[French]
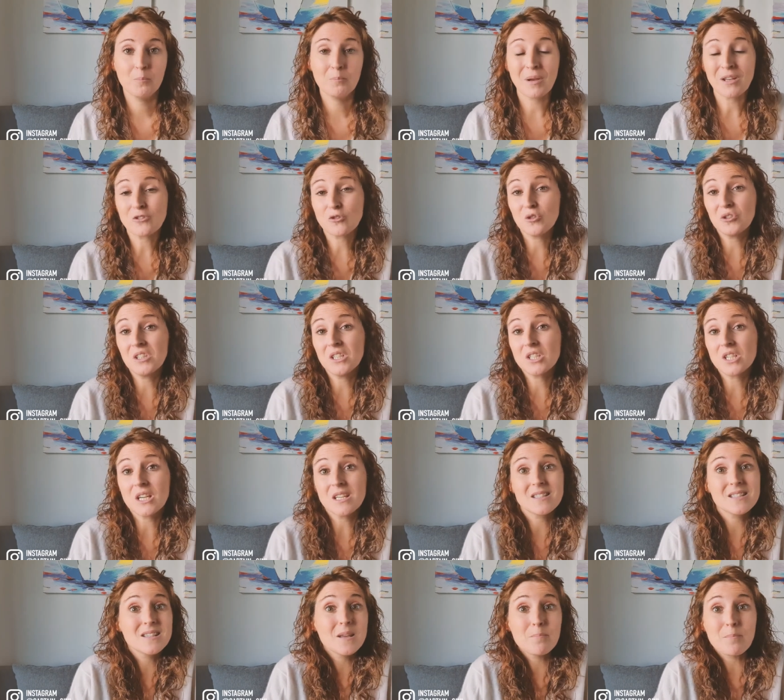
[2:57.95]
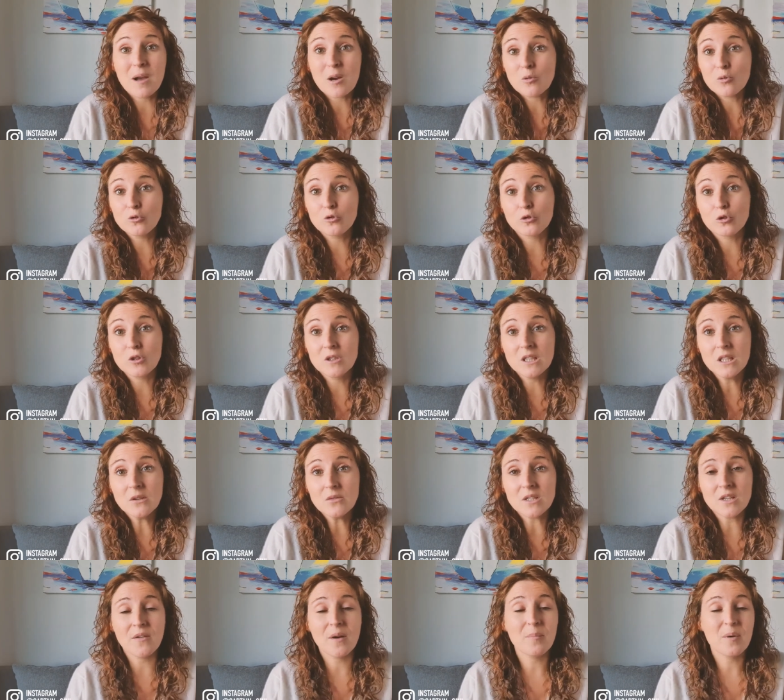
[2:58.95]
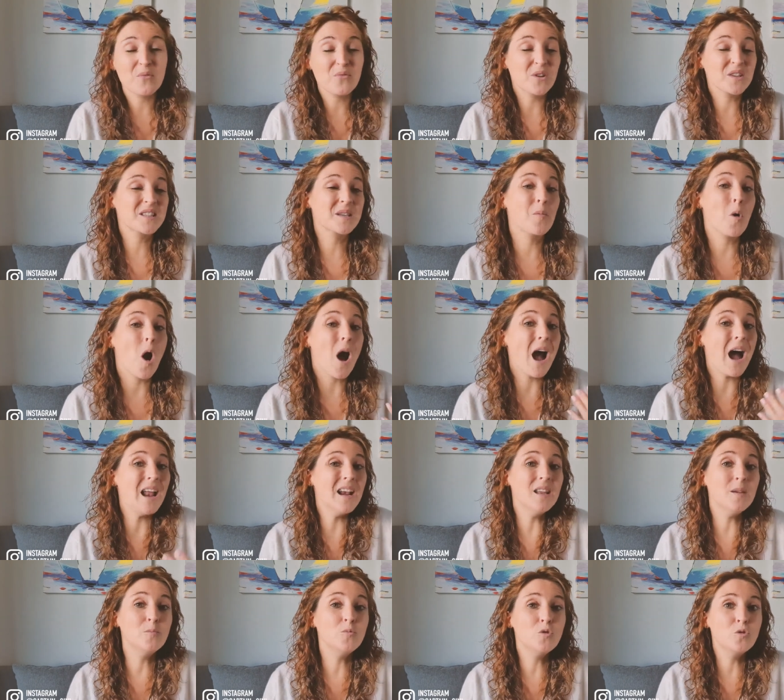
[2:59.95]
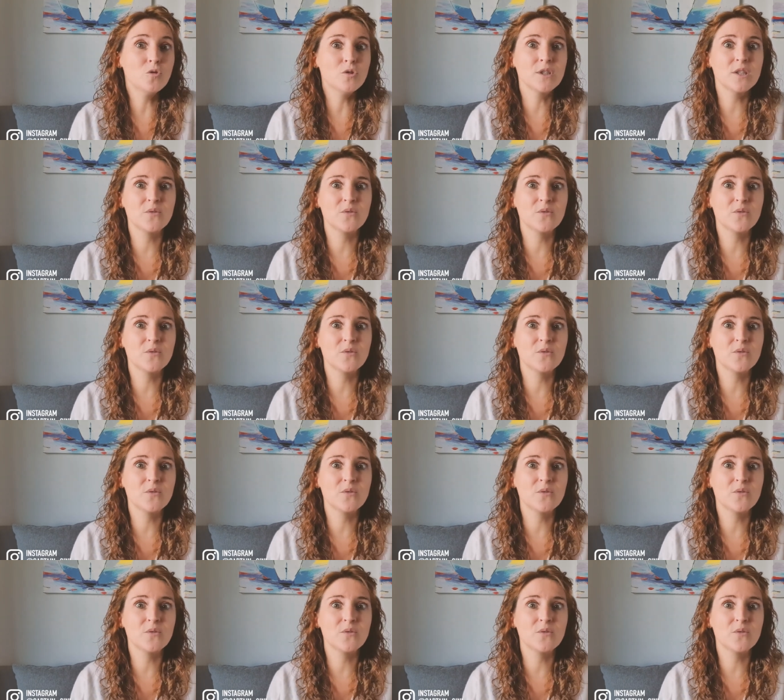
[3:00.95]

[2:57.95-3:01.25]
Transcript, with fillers: parce que déjà c'est pas constructif, ça ne va pas forcément aller mieux